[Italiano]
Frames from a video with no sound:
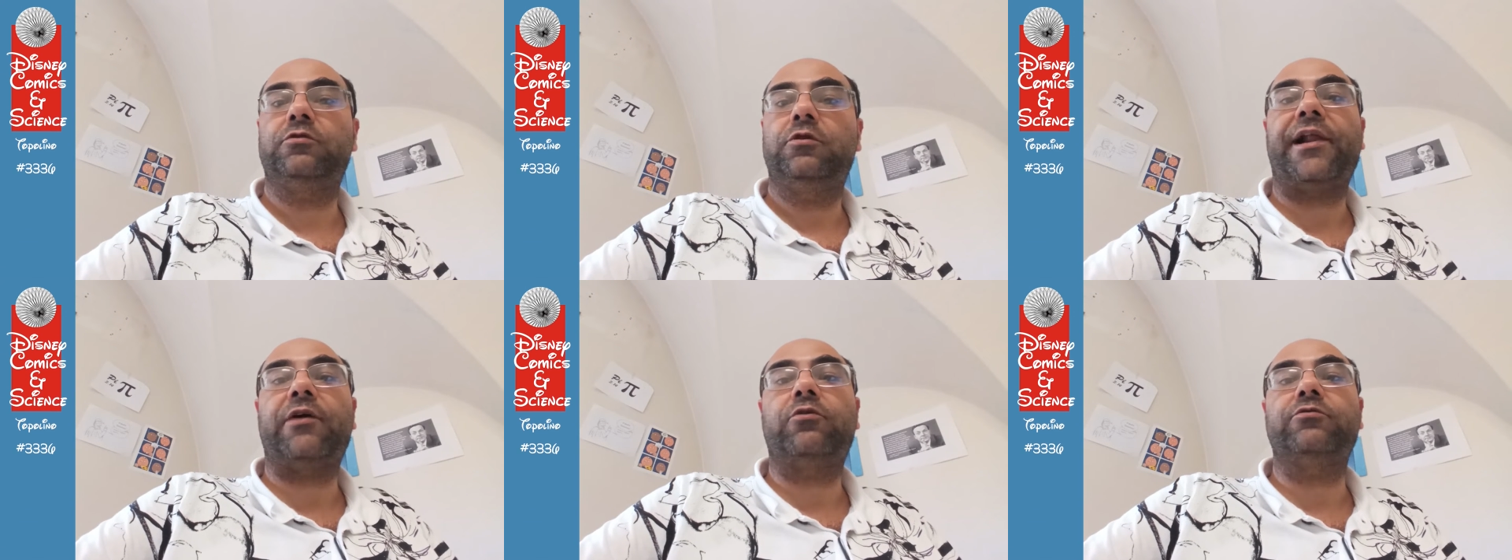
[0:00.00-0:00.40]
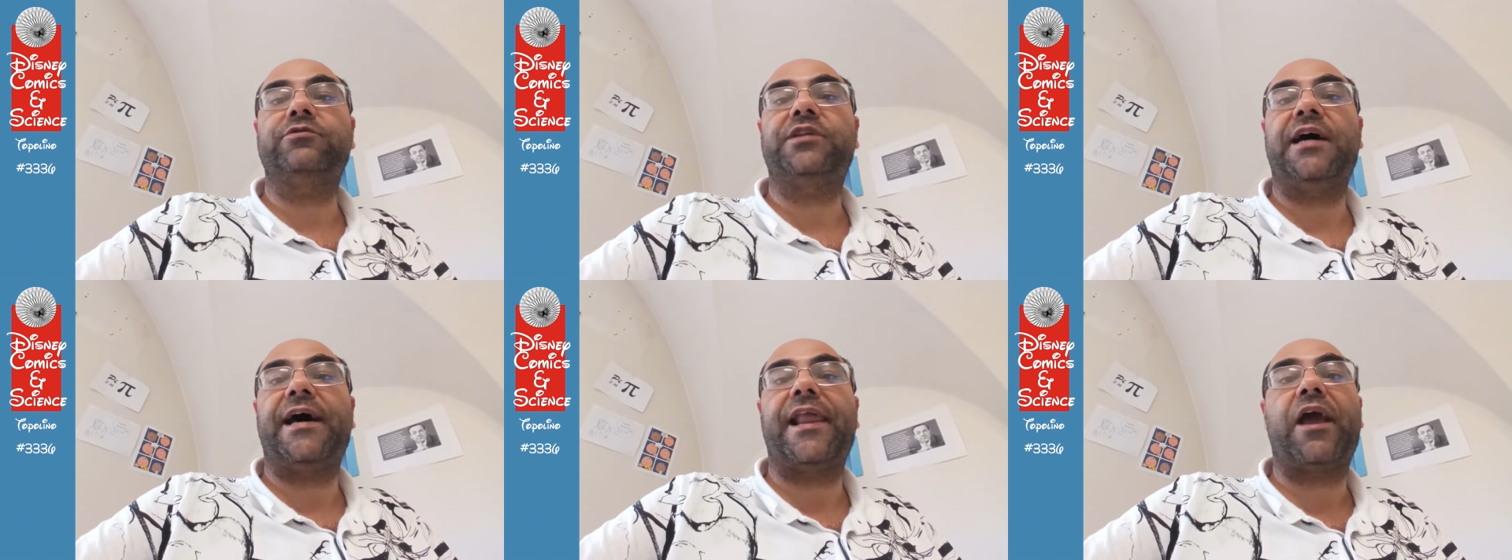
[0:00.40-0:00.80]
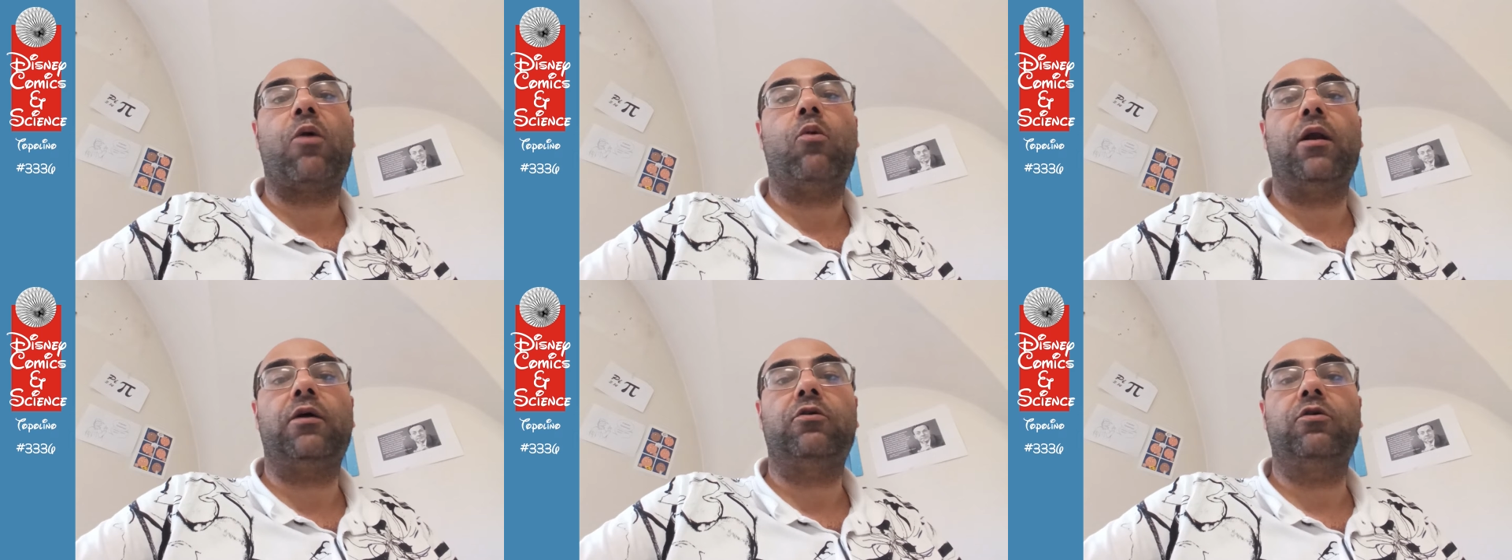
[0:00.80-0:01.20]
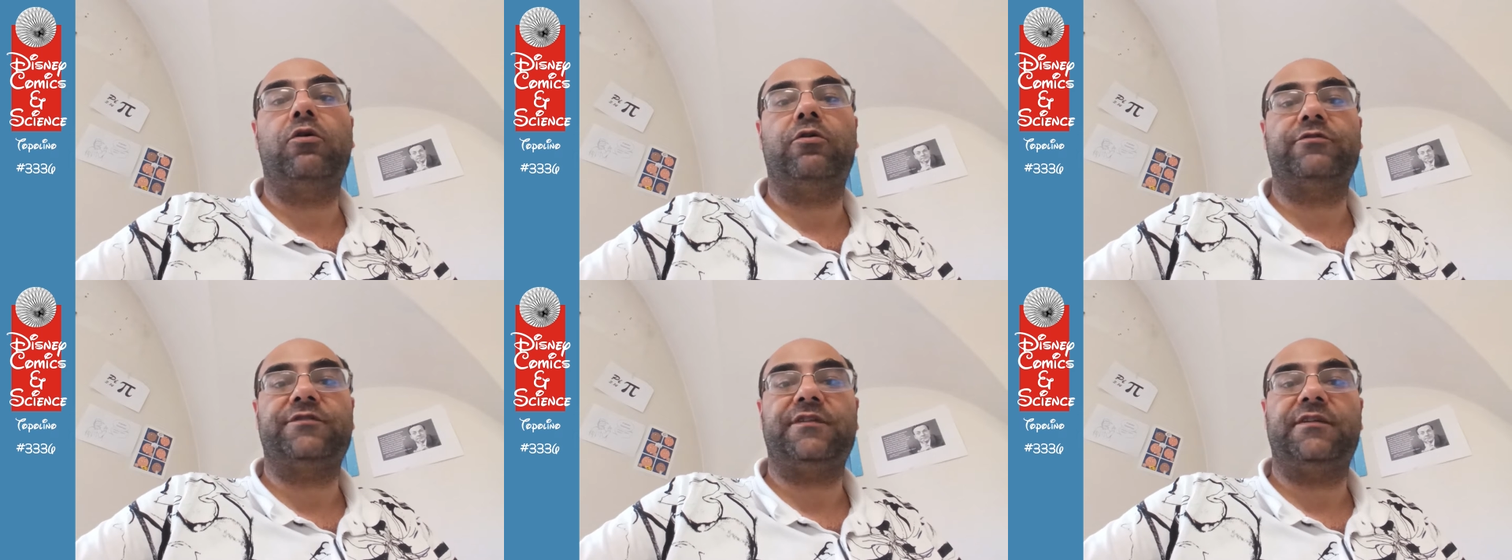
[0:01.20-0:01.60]
raccontare
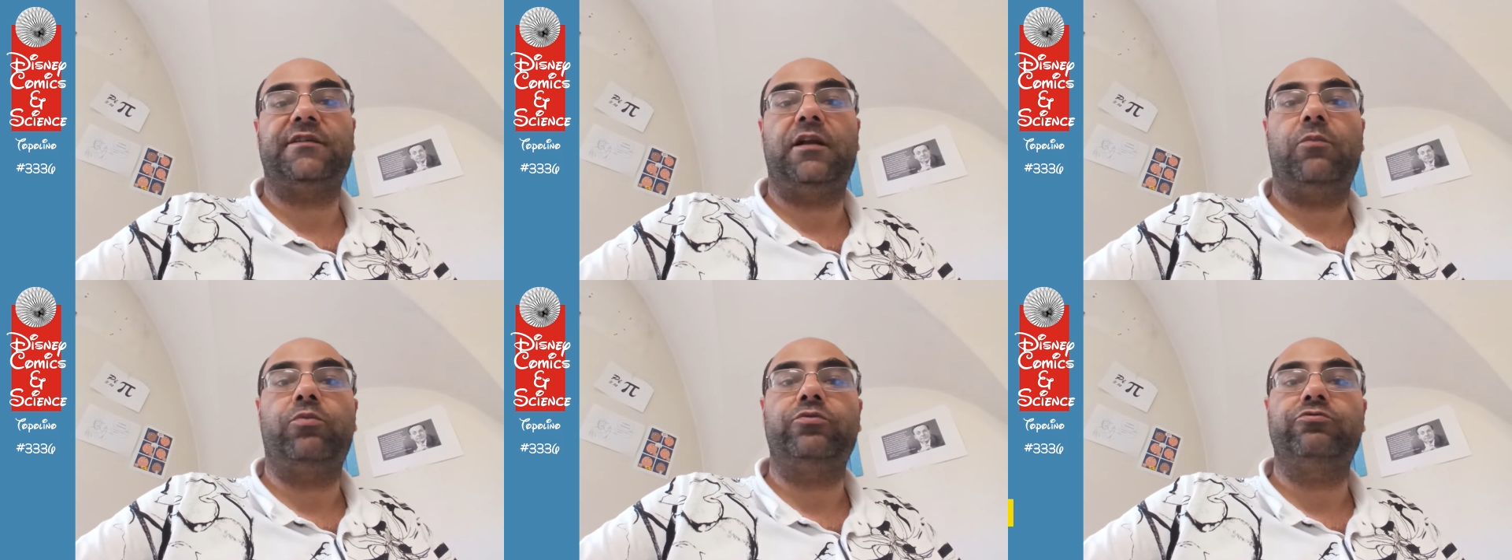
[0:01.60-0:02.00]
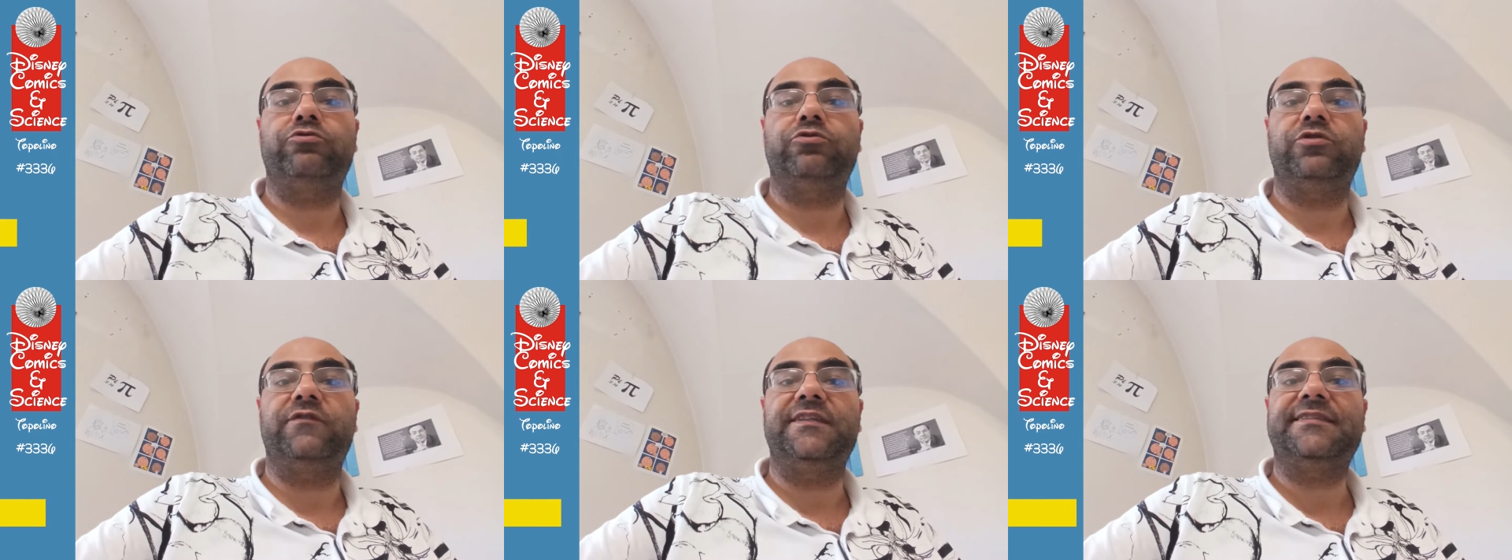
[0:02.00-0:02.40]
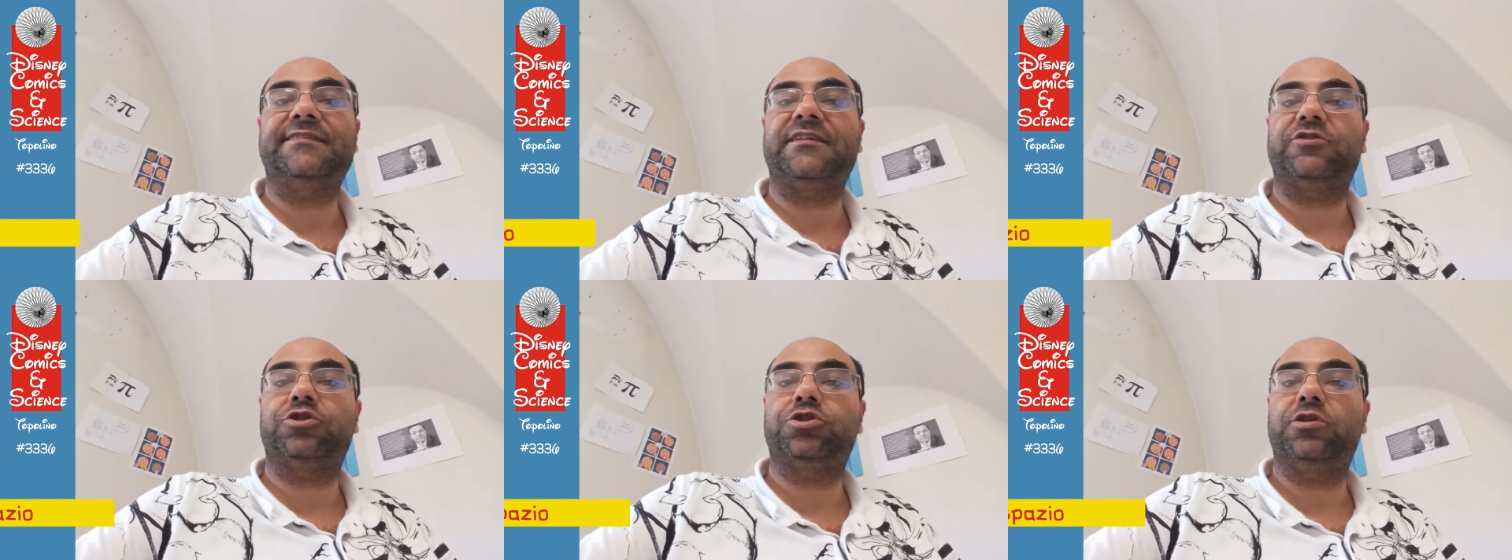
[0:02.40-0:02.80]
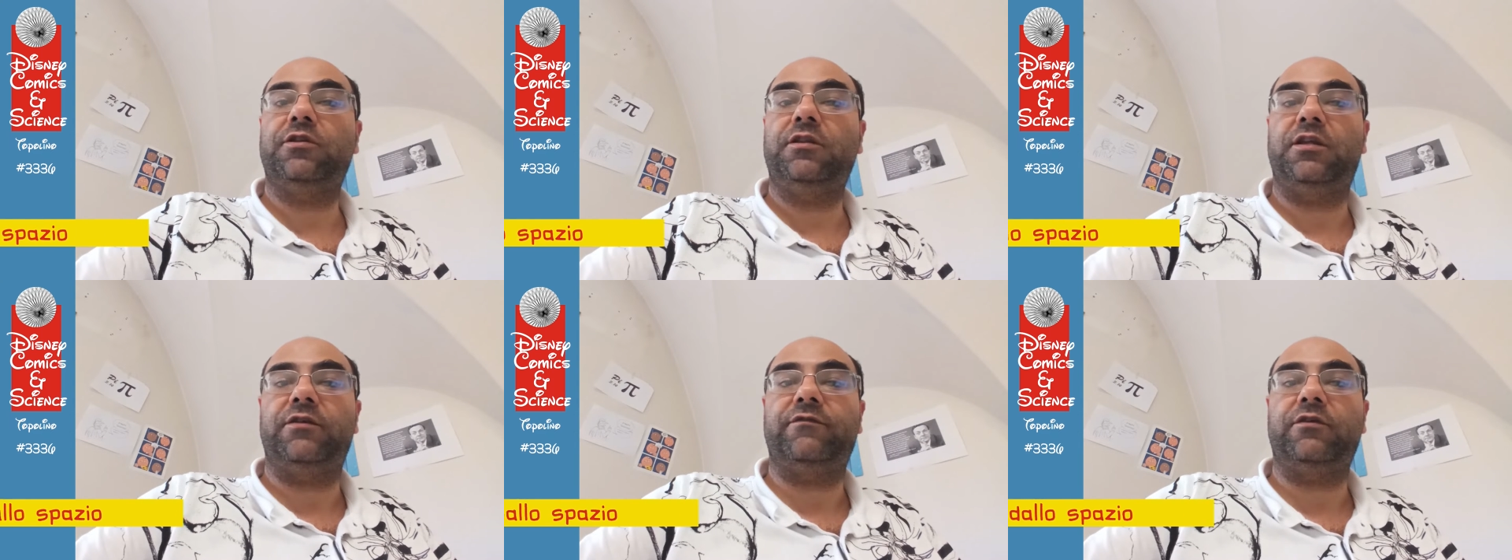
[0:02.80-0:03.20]
qualcosa dal punto di vista
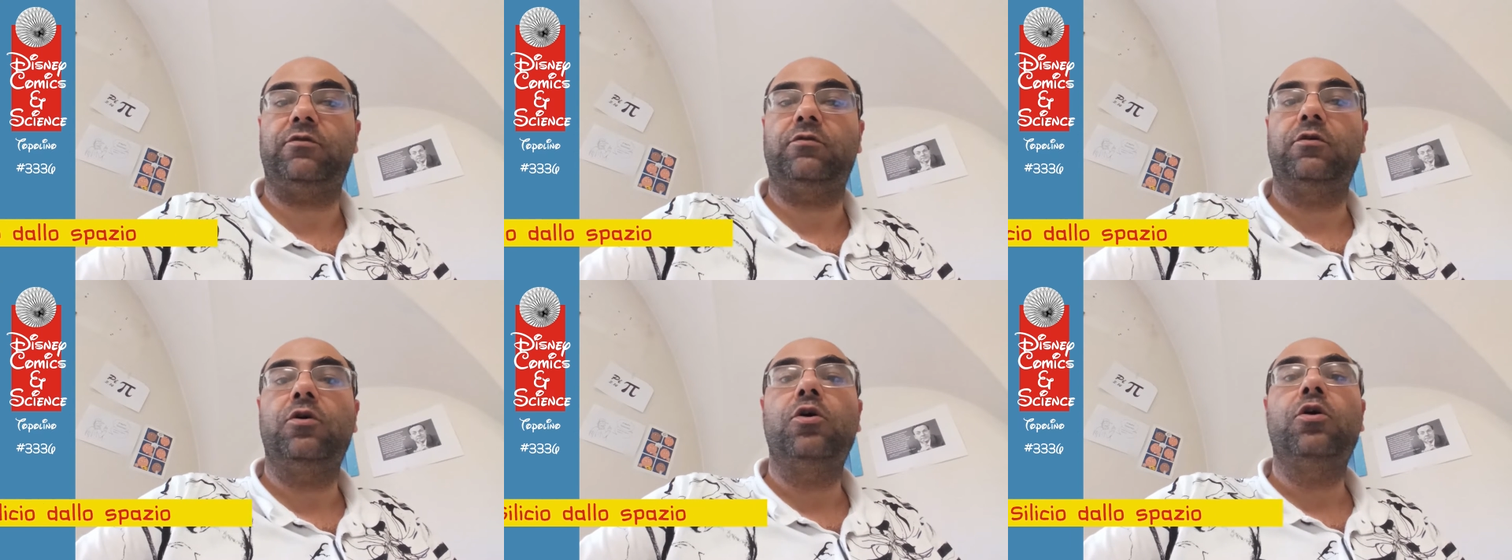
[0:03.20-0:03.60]
scientifico